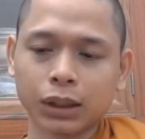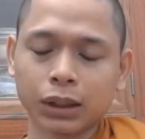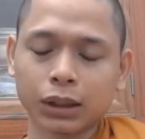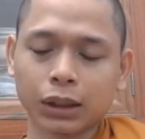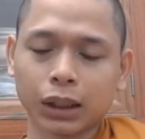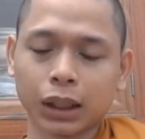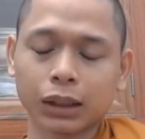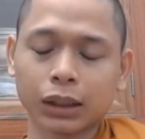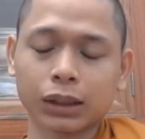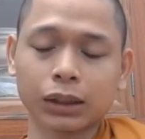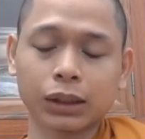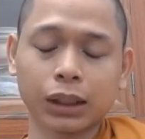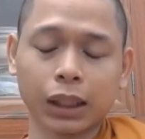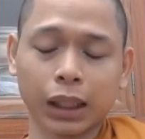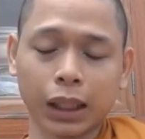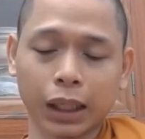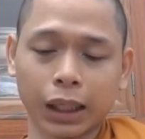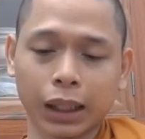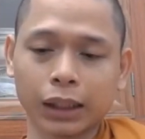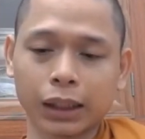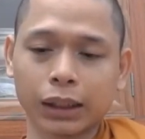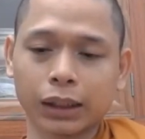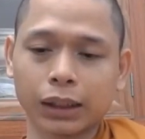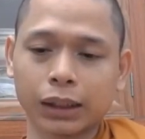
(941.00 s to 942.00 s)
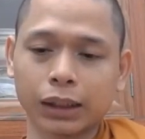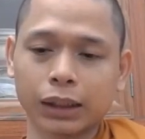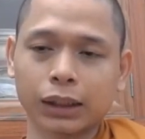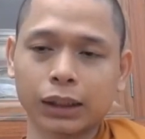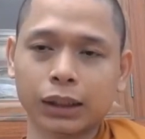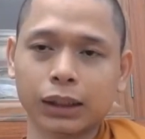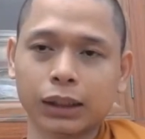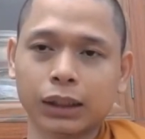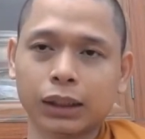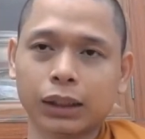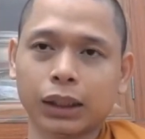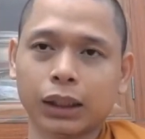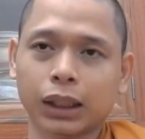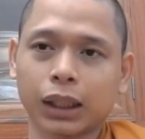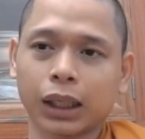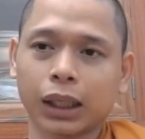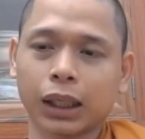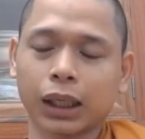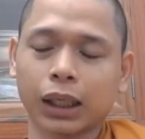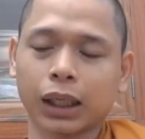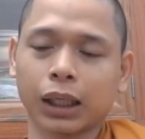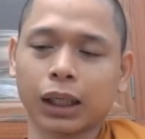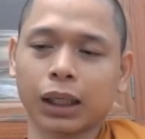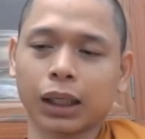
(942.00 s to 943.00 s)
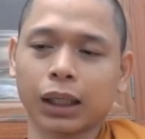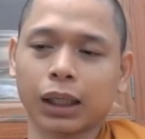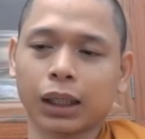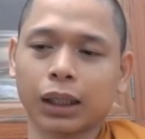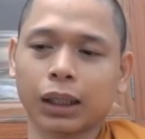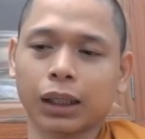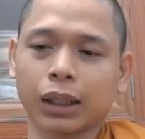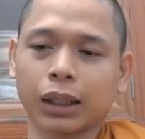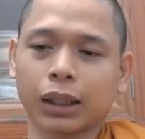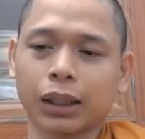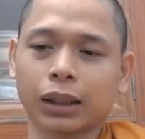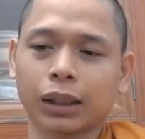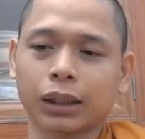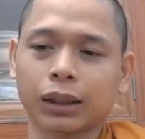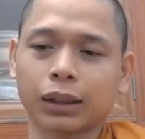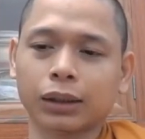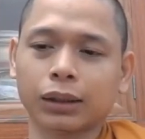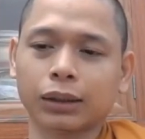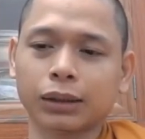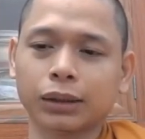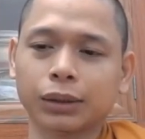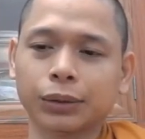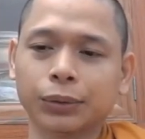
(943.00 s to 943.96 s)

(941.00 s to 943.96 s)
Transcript: cái thứ hai là